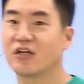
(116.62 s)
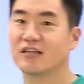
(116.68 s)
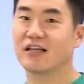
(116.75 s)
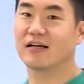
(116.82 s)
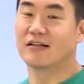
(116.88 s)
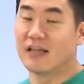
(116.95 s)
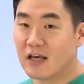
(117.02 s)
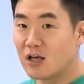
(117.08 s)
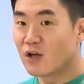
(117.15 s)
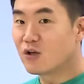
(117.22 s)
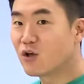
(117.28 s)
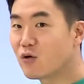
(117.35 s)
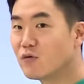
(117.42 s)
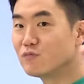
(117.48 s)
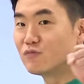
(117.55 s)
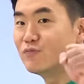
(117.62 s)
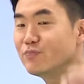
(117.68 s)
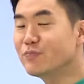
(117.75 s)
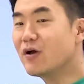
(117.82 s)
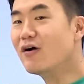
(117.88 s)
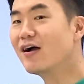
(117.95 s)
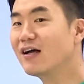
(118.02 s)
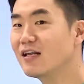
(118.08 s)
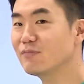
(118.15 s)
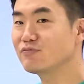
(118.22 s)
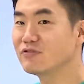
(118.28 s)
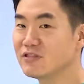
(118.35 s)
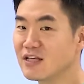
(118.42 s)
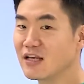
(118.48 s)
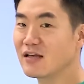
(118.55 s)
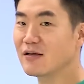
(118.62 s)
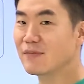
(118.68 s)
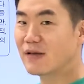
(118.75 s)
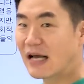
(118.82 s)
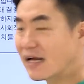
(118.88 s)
있다. 여러분 문명 간의 분쟁이